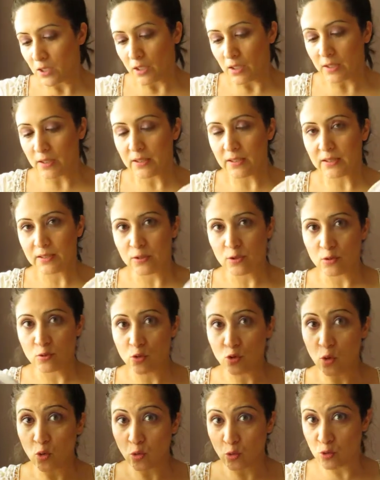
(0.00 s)
Ee,
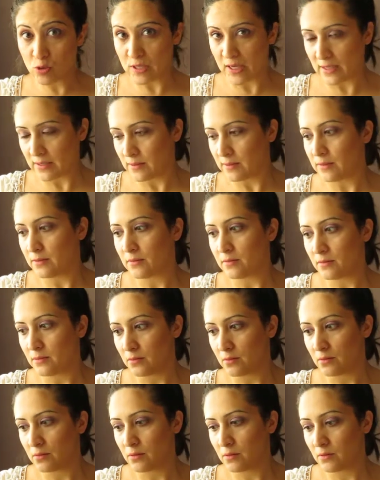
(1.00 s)
çok güzel
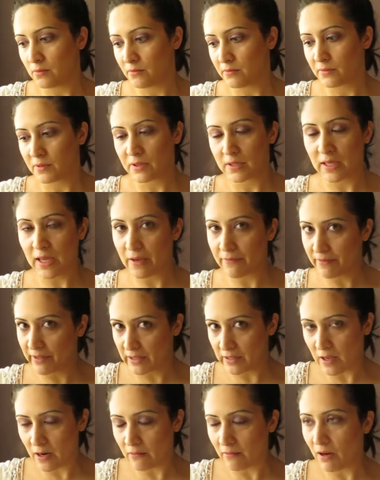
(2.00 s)

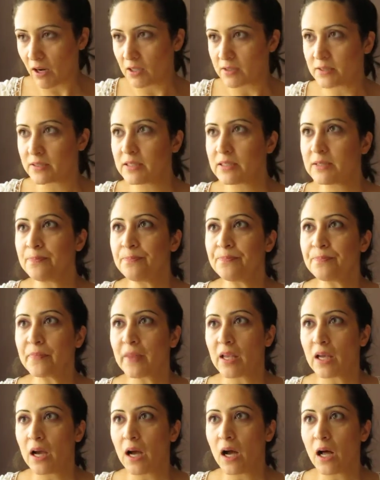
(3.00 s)
kıyafetler vardı.
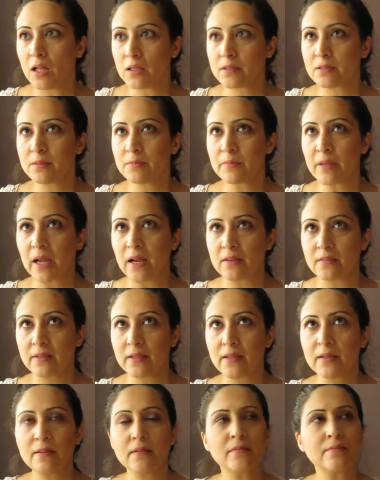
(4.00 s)
Aldığım
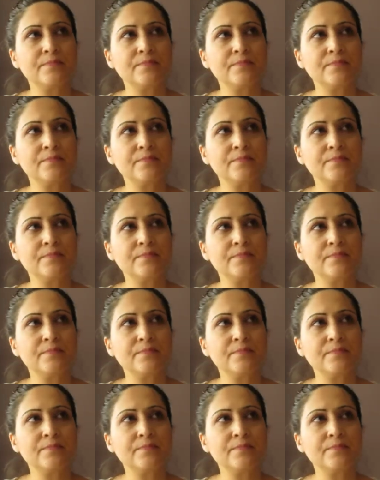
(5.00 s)
yerde